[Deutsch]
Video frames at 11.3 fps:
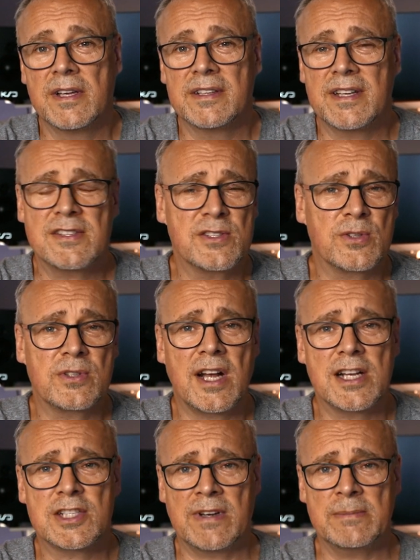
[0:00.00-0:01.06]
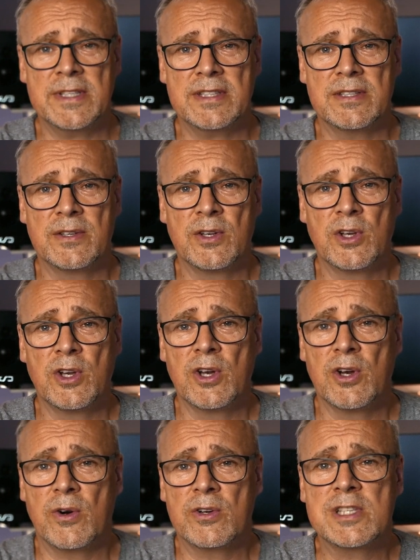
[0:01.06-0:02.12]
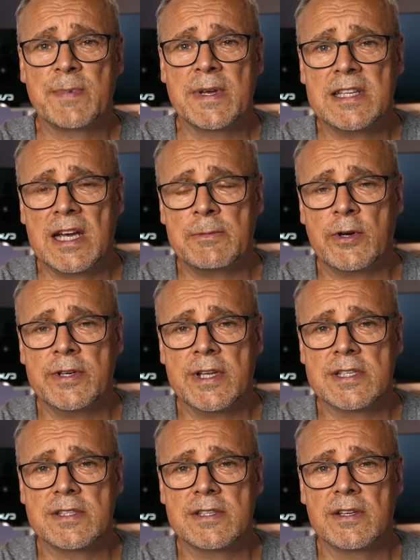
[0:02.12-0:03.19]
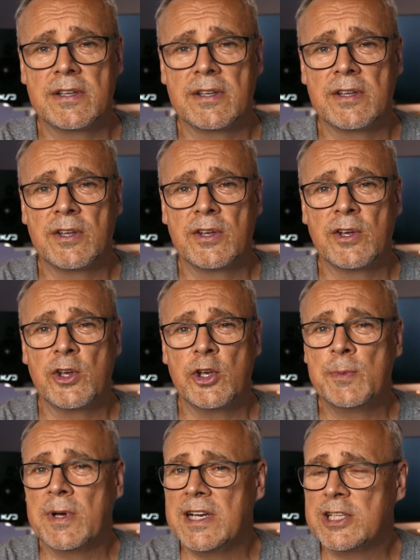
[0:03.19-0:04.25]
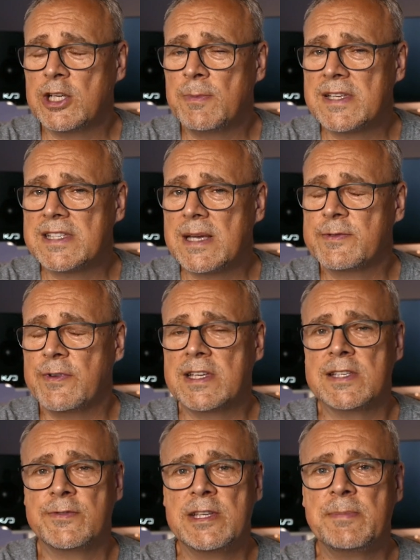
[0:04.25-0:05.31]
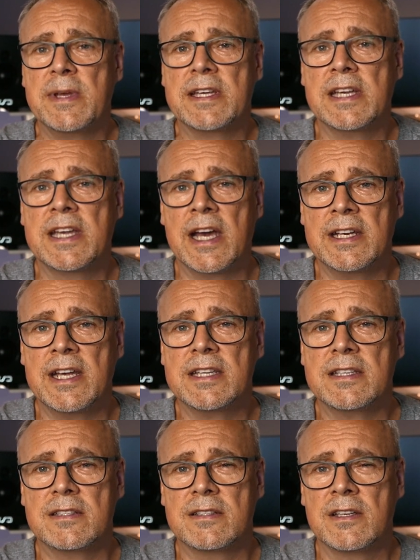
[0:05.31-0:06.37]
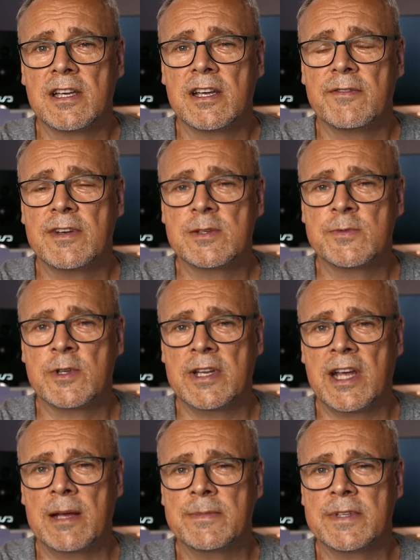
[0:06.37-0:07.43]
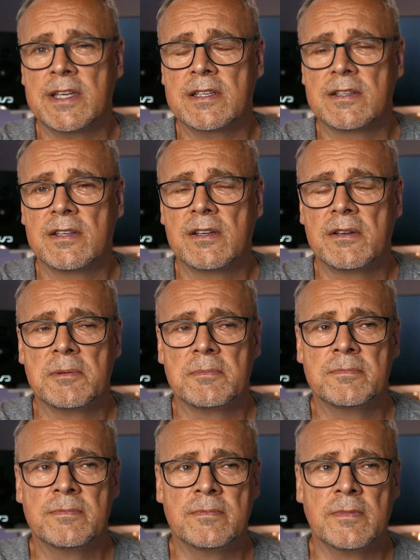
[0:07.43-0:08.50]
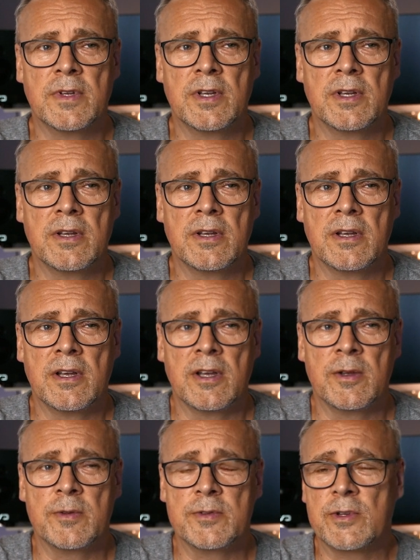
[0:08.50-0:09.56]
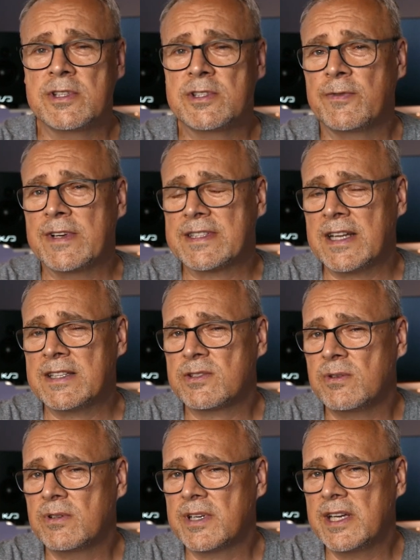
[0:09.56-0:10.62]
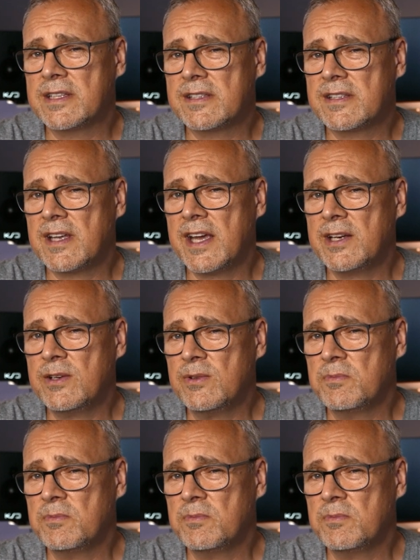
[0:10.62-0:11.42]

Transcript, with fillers: Das ist total schwammig und es bringt einem auch nichts. Überlegt doch mal selbst, welches Feedback ihr gerne hättet, wenn es um so einen Abend geht. Hm. Soll es sowas ganz Konkretes sein?